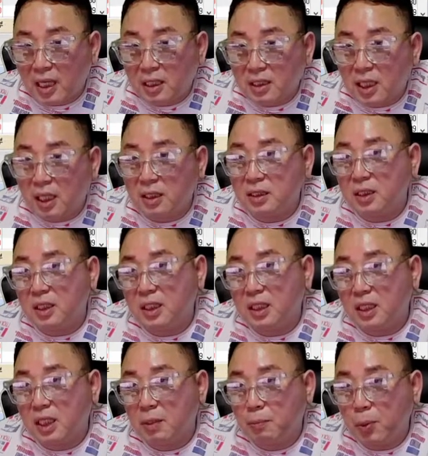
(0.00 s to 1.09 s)
끝났는지 이
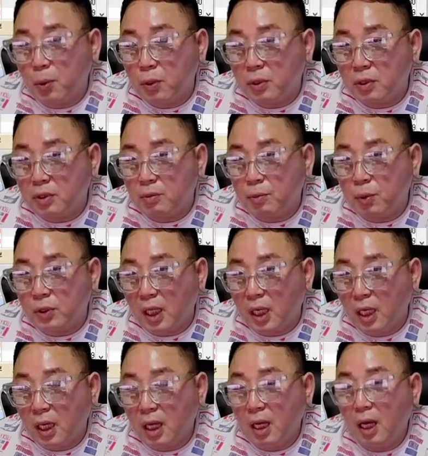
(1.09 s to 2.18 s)
키포인트는 뭐다?